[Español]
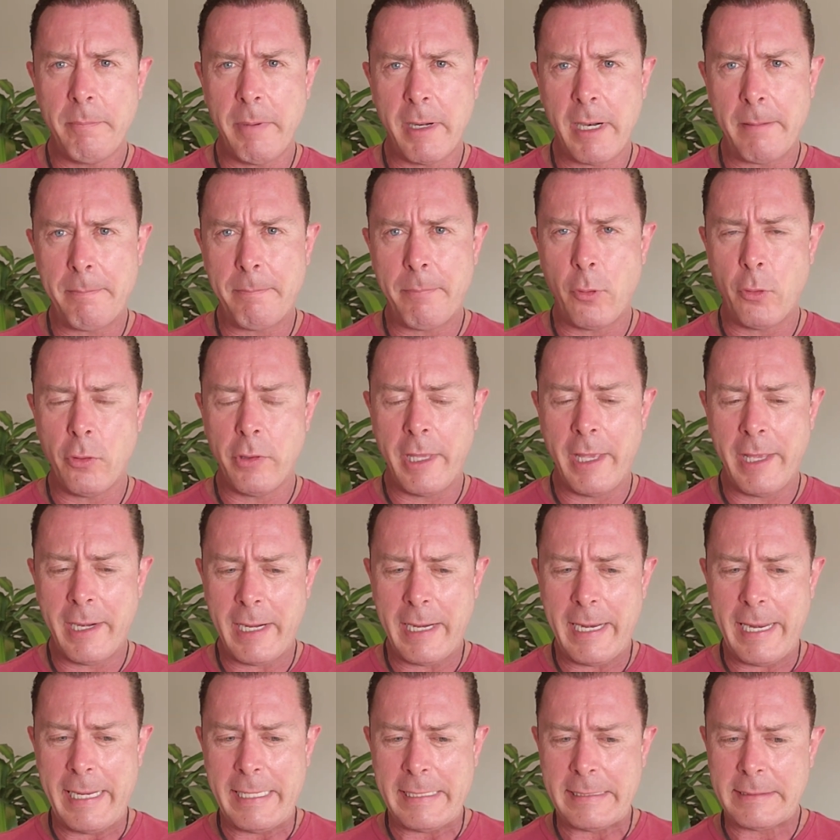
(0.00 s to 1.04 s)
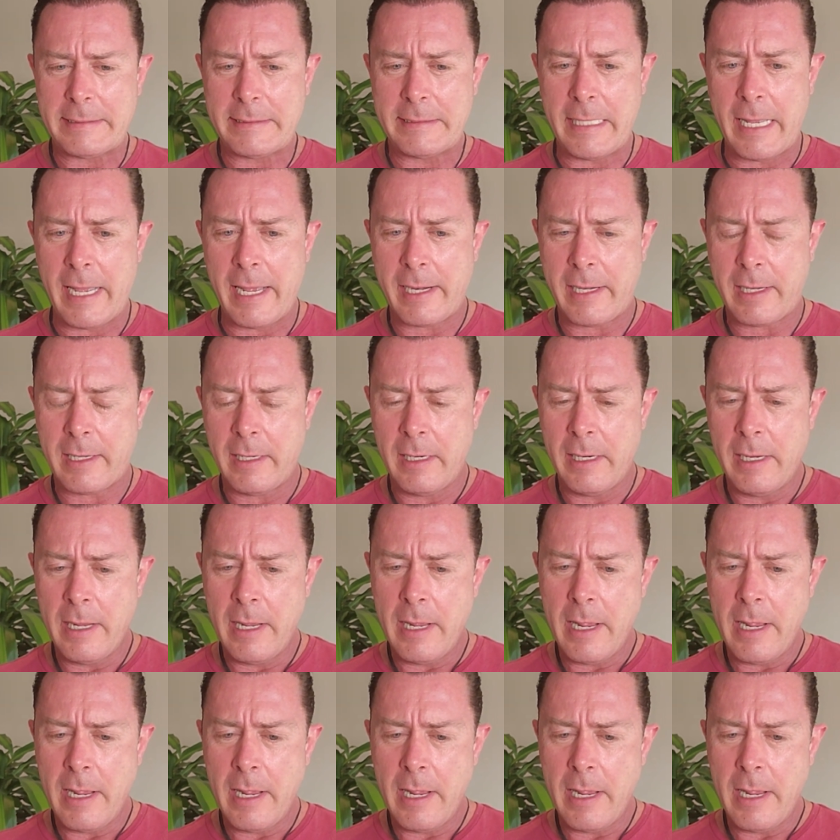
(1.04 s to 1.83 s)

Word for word: para poder estar